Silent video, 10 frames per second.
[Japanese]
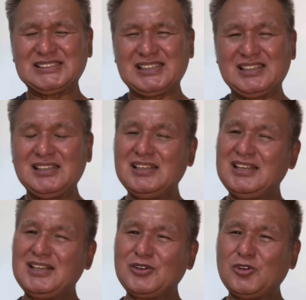た
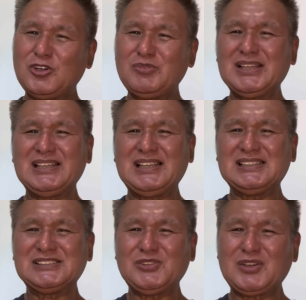ここまで
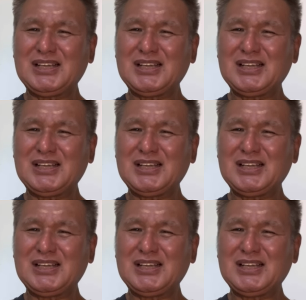創価